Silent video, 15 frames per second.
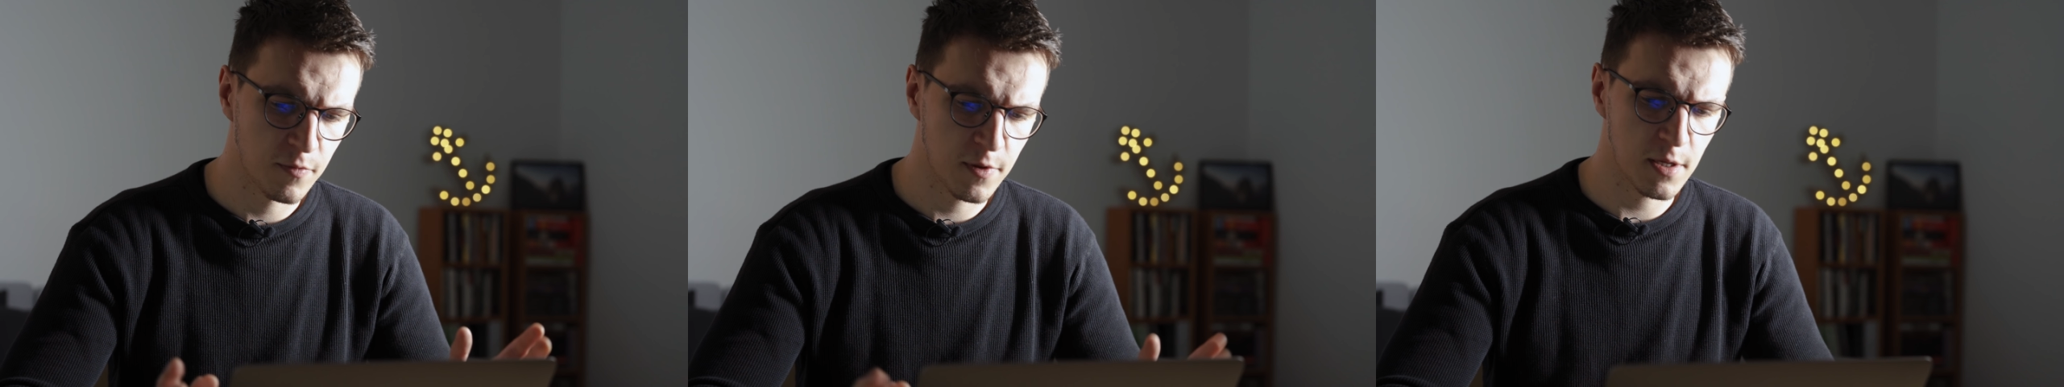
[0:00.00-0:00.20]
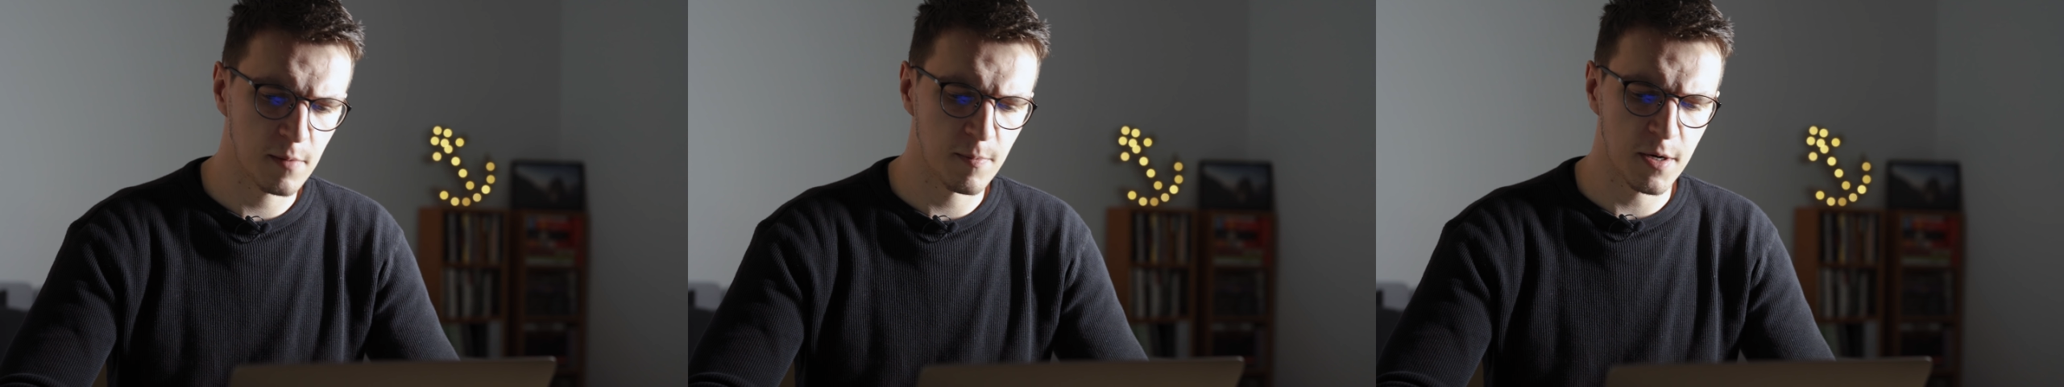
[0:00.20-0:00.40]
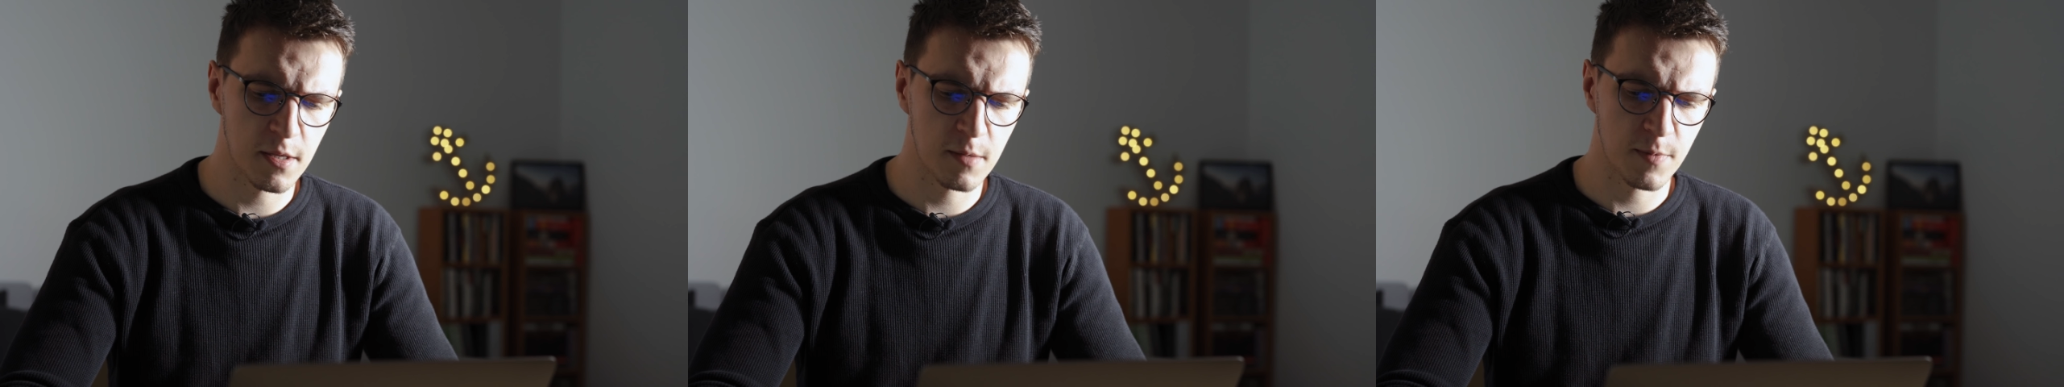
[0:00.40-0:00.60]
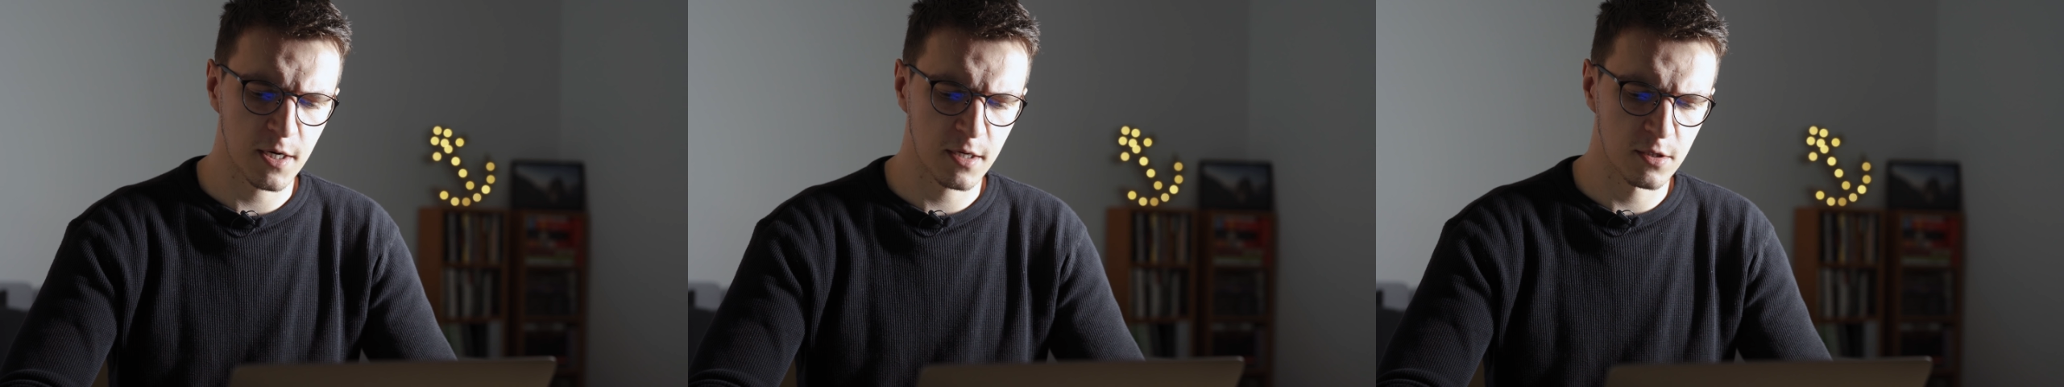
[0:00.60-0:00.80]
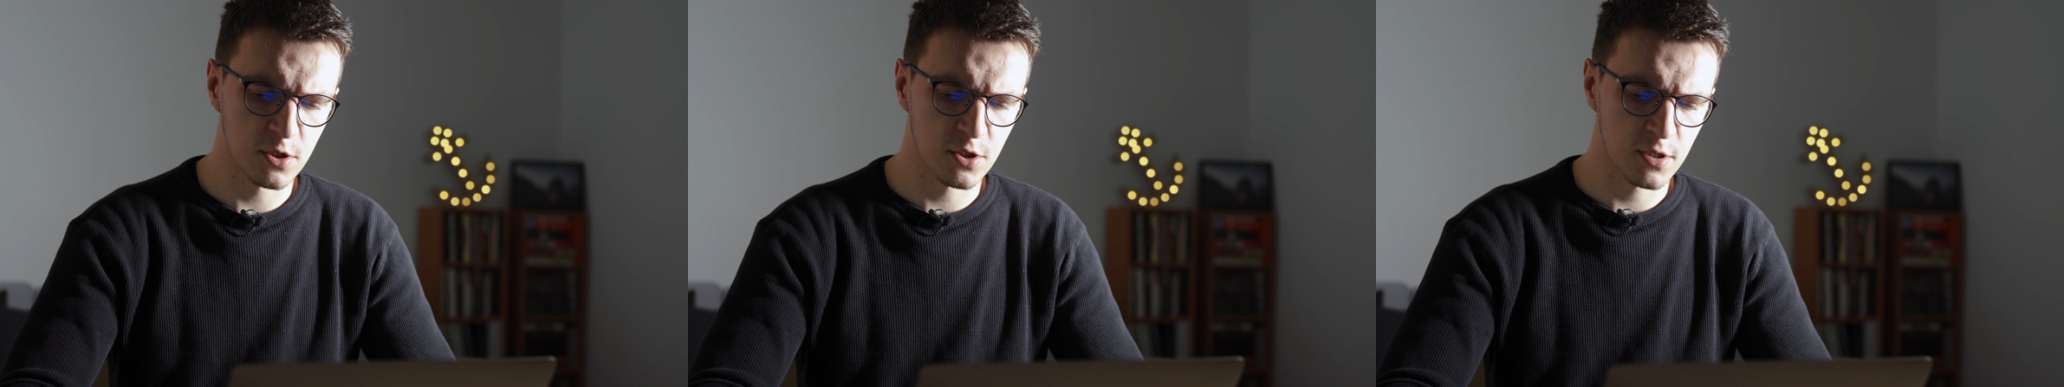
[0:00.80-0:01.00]
co jest bardzo
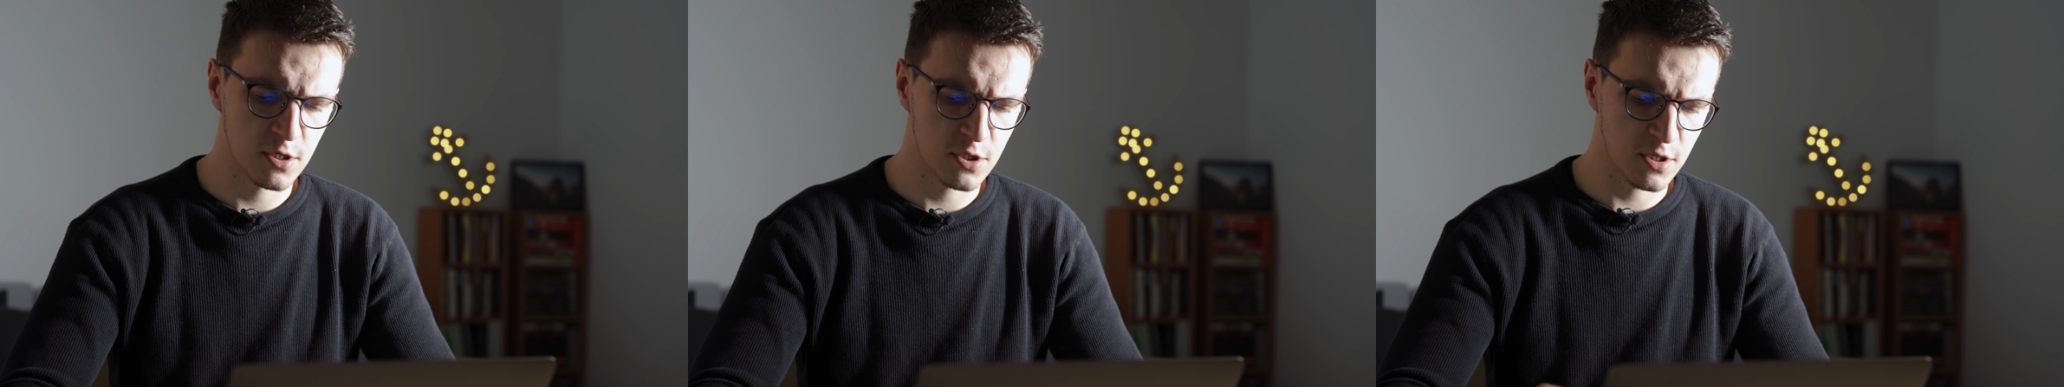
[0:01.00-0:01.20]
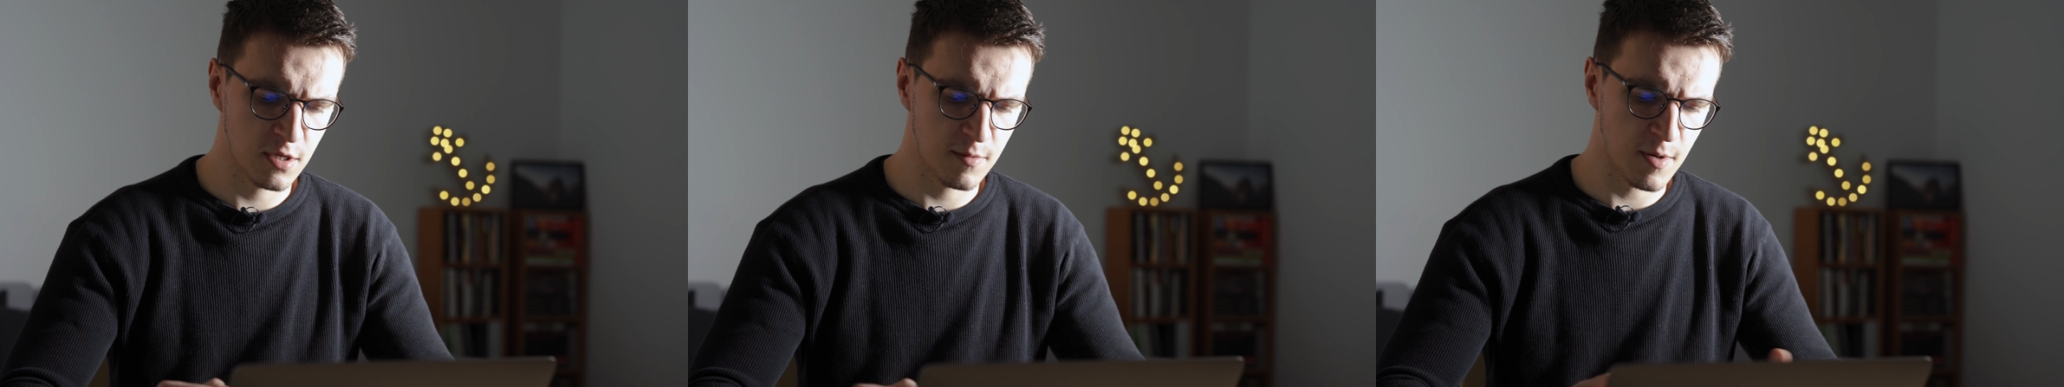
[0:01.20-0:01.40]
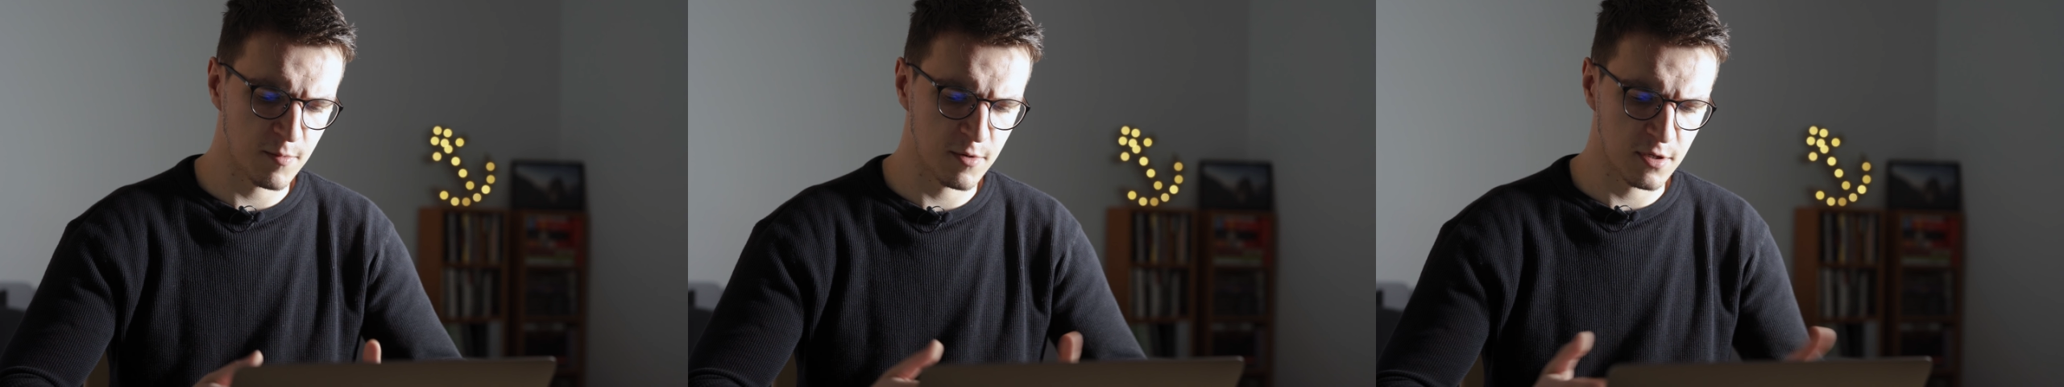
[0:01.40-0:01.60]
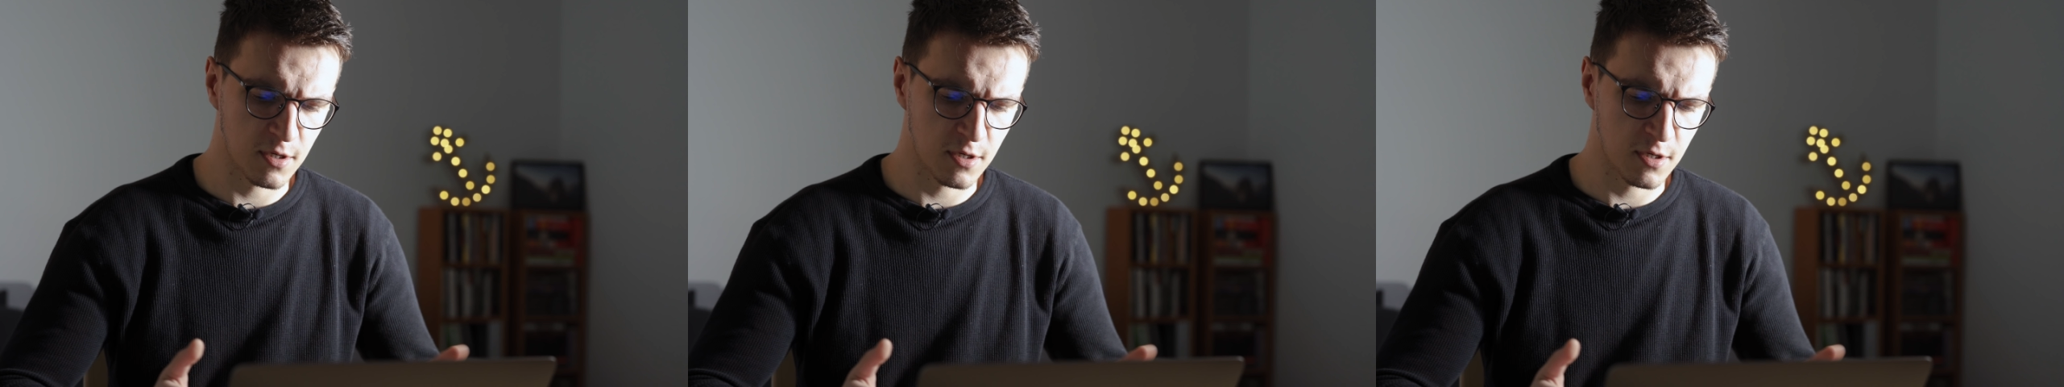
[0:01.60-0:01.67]
praktyczne, jeżeli mamy,